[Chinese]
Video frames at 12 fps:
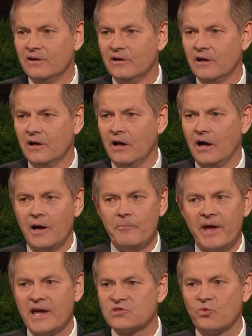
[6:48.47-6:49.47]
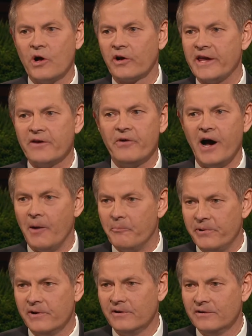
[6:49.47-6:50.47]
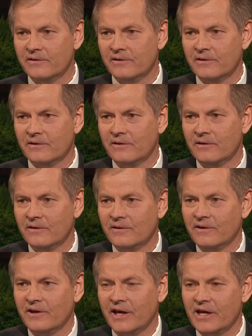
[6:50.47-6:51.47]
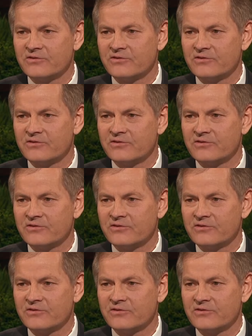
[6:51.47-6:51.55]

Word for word: 现一塌糊涂。我不如放弃算了。